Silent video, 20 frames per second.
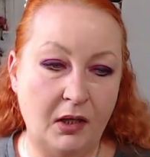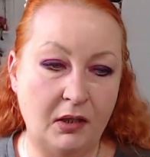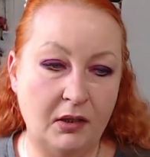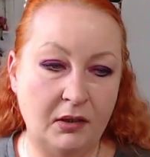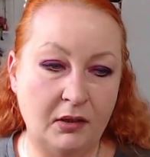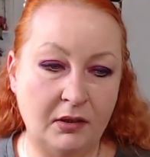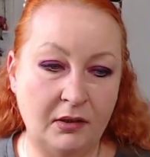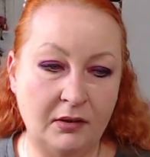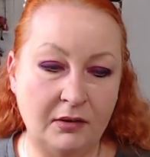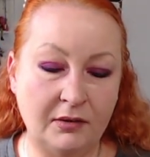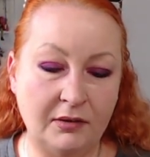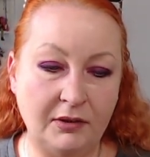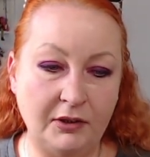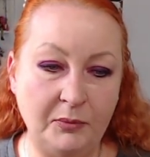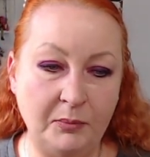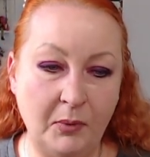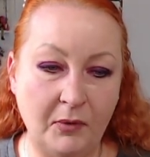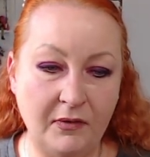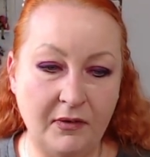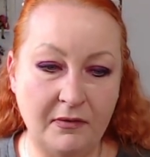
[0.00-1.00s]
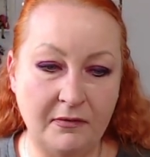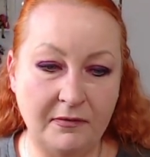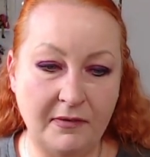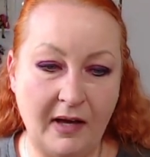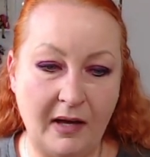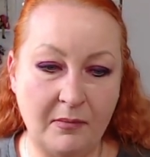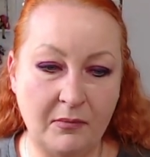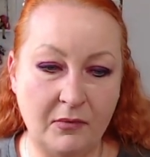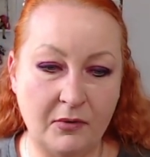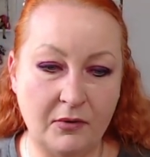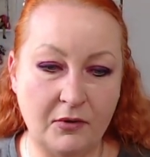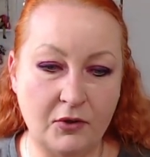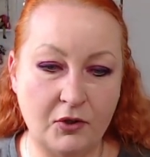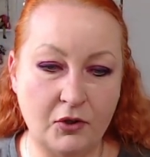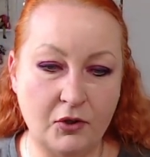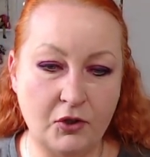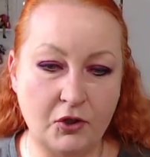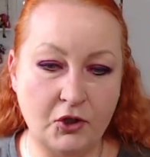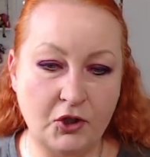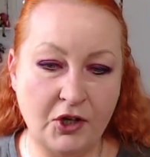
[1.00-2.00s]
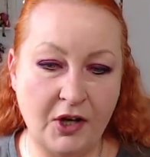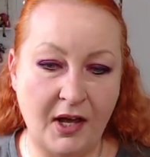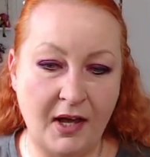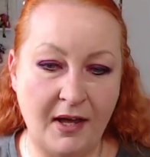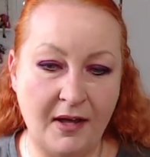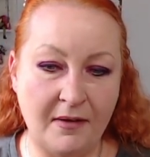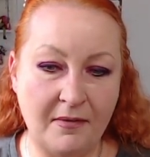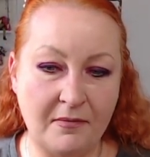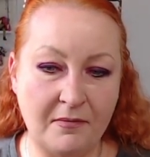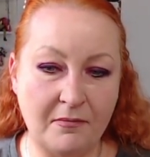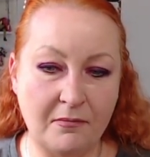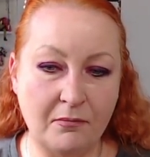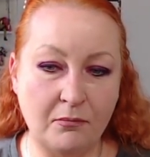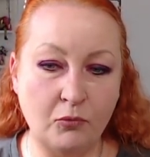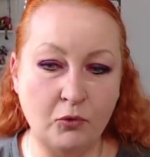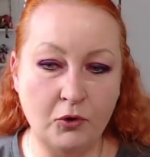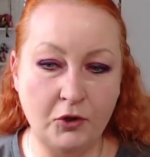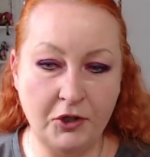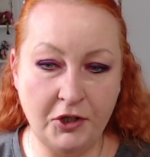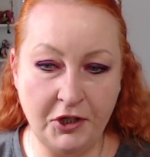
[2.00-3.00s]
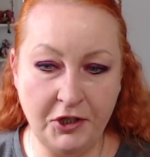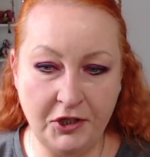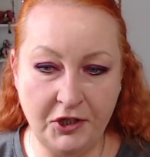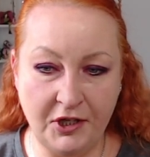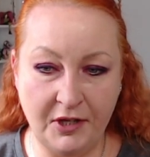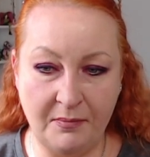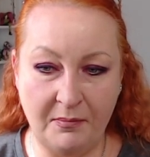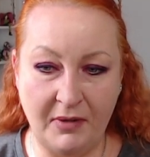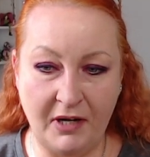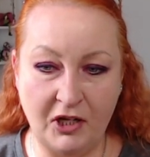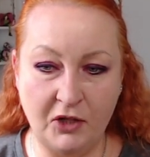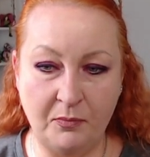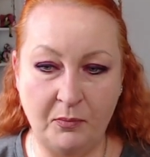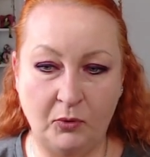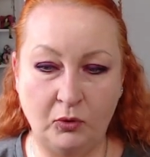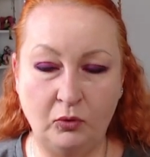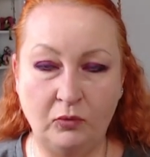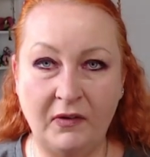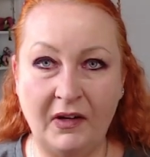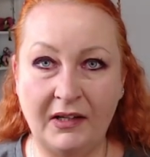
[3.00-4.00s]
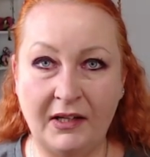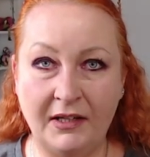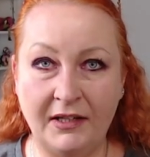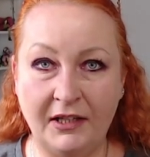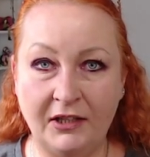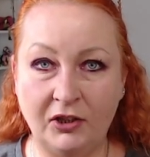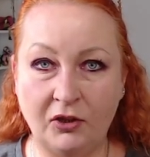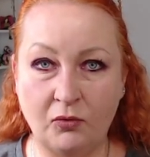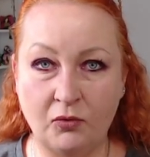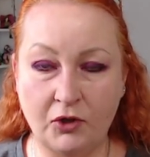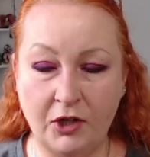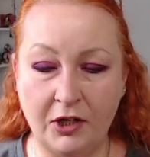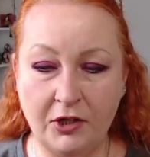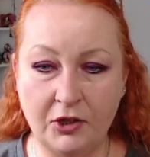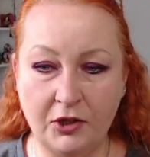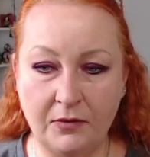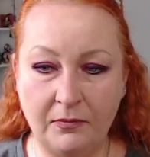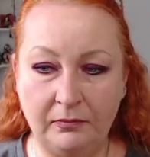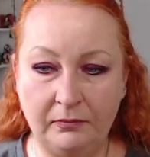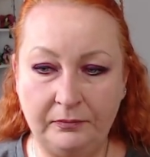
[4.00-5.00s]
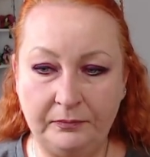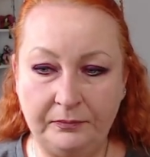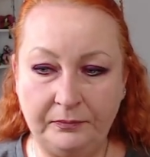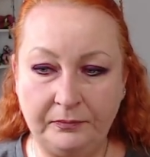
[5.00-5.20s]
E, I powiem Wam, że musicie brać pod uwagę jedną rzecz,